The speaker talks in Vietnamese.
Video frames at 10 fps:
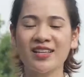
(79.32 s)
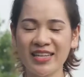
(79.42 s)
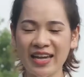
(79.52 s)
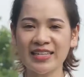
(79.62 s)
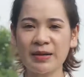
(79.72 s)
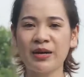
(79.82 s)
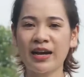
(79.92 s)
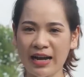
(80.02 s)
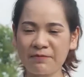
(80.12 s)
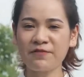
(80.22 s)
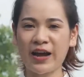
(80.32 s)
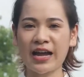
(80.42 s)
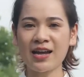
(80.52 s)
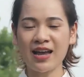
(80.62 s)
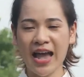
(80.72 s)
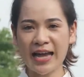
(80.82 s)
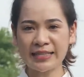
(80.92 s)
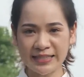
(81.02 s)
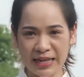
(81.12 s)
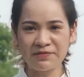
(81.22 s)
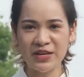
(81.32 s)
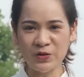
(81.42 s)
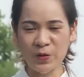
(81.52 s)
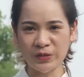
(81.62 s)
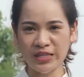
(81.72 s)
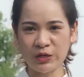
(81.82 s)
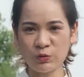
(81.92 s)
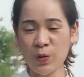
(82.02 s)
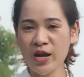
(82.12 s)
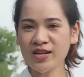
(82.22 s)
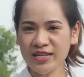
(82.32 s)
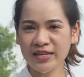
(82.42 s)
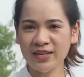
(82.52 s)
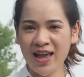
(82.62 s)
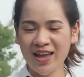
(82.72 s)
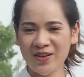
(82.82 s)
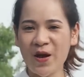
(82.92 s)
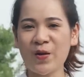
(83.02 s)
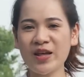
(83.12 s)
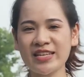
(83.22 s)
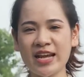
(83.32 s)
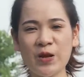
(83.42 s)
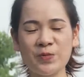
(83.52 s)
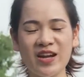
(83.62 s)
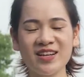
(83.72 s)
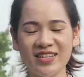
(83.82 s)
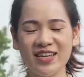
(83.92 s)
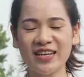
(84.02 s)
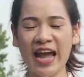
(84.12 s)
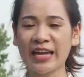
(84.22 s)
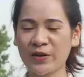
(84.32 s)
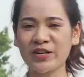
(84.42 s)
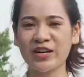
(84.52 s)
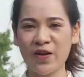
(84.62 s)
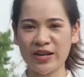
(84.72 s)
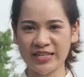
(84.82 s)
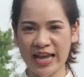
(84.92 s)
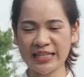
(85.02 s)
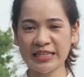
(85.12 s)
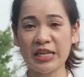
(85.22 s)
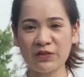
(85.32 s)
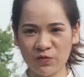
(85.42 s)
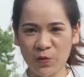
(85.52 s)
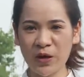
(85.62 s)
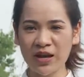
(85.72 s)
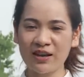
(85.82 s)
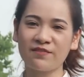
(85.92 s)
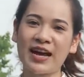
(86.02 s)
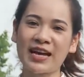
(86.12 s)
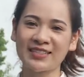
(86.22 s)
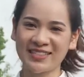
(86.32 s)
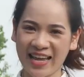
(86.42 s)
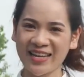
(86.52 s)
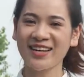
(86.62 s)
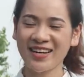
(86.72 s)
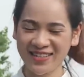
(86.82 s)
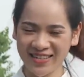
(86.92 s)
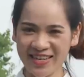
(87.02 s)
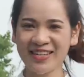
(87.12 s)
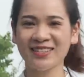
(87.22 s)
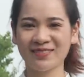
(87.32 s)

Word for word: trải nghiệm khám phá hai sản vật nổi tiếng của Hương Yên, đó là nhãn lồng Hương Yên hay còn được gọi là nhãn tiến vua và sen Hương Yên.